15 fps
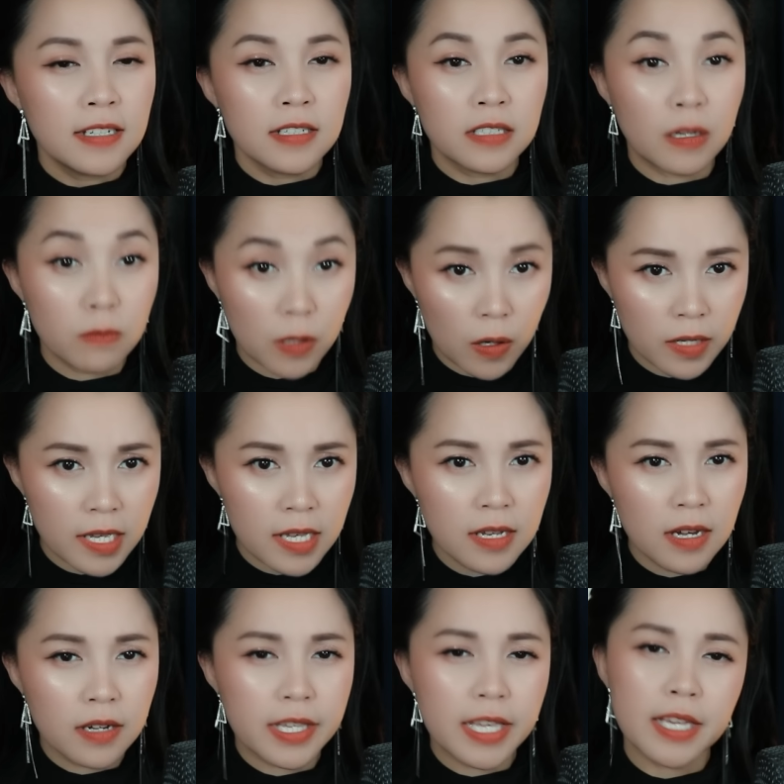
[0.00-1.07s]
Không còn nghi
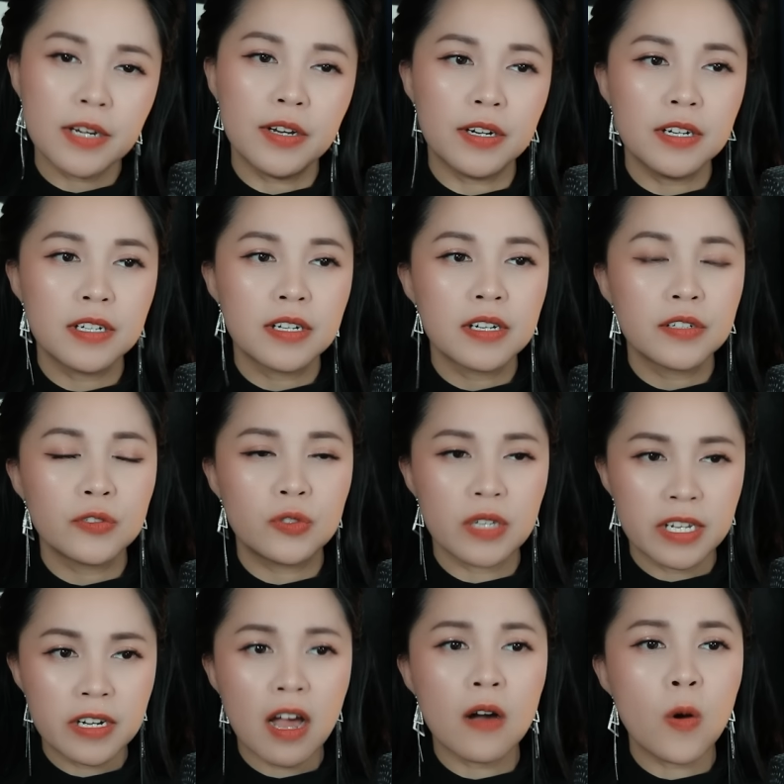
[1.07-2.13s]
ngờ gì nữa,
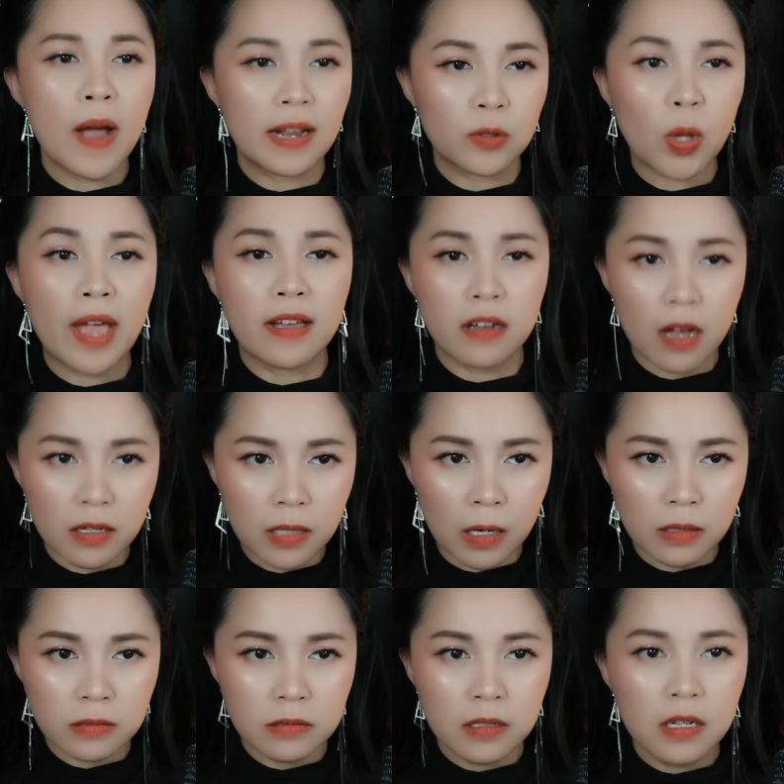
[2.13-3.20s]
chuyện đó hoàn toàn có thật.